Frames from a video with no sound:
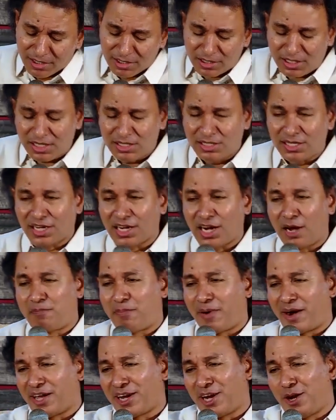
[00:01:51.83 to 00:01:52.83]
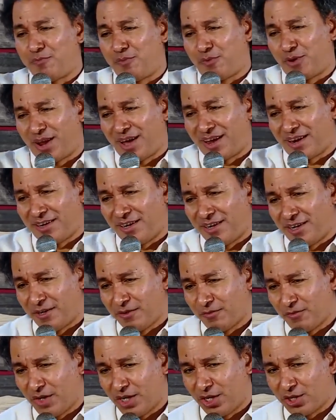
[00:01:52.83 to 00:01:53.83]
சீஷர்கள் படகில் போனார்கள்
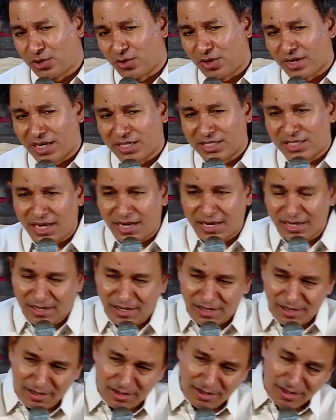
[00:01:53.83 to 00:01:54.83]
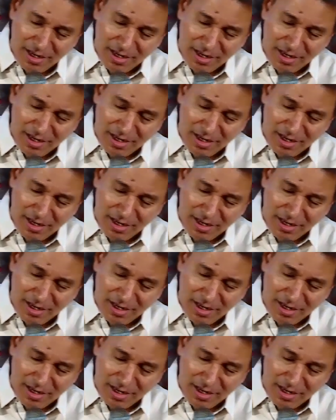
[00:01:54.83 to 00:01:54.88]
மீண்டும் சொல்கிறேன் ஜனங்கள்